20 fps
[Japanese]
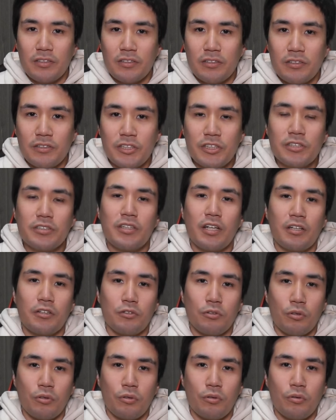苦しくなる
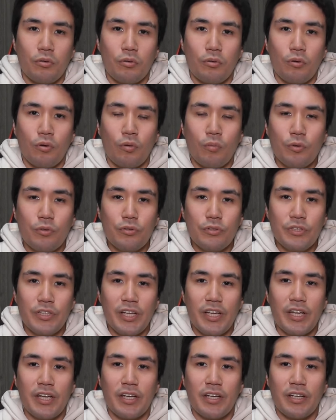と思うん
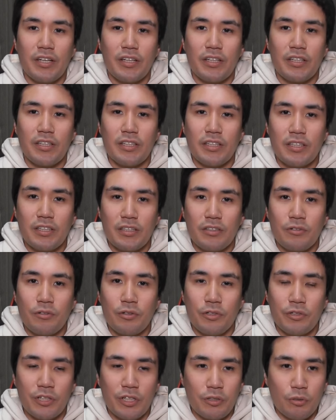で、
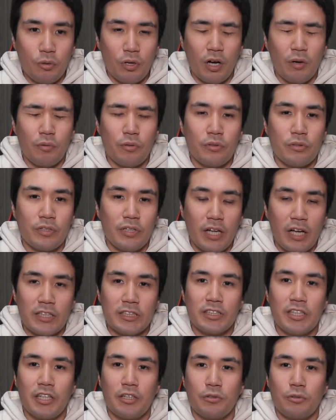こういうふうな動画を出
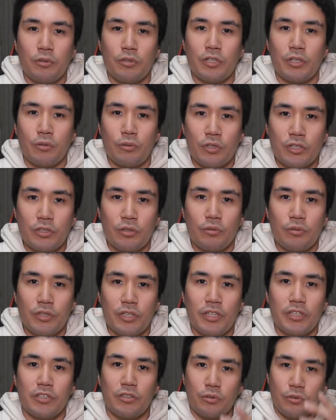していこうって、今年特
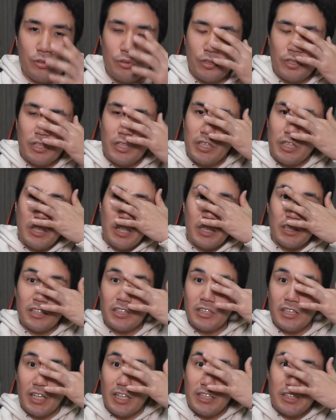に食料危機に
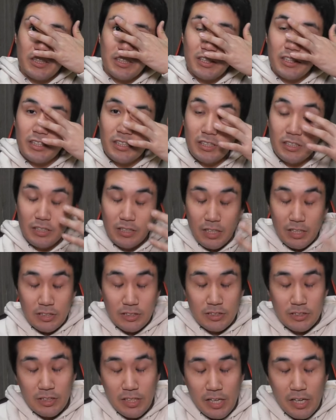関
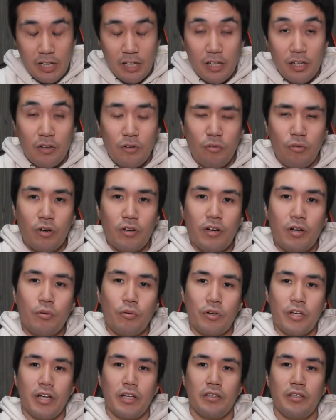して俺は
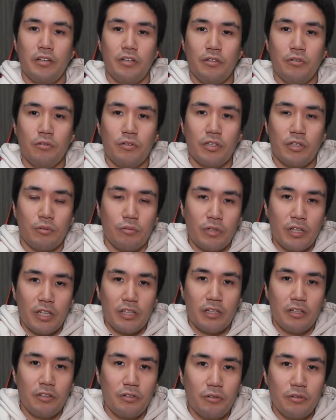これやってるよって、これ
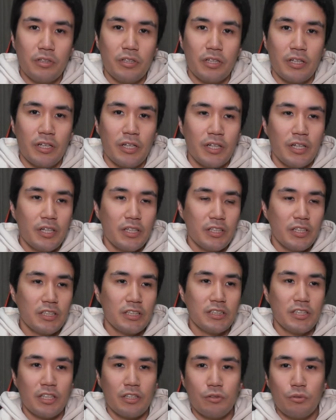やってるよって、で、
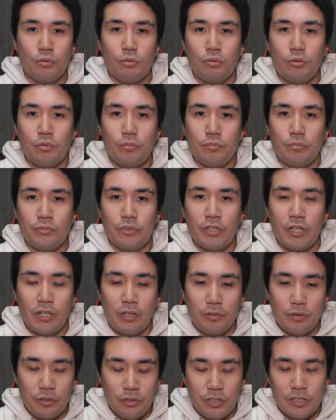自然農法、
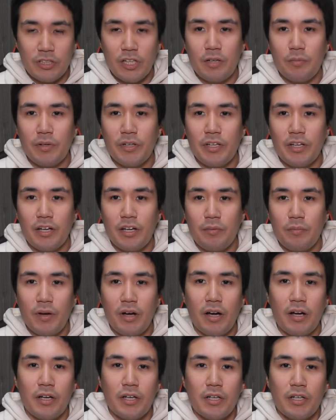有機栽培であれ
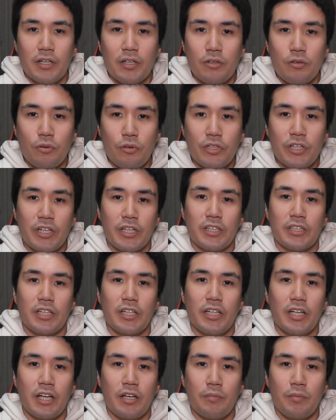ばこういうやり方
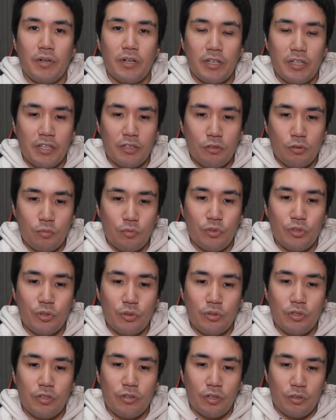でやればいいと思う
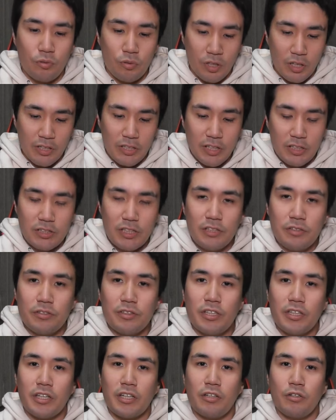よっていうのを動画に出していく
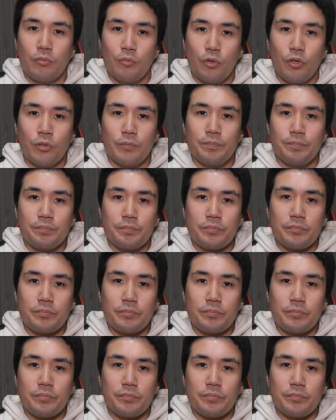んだけれども、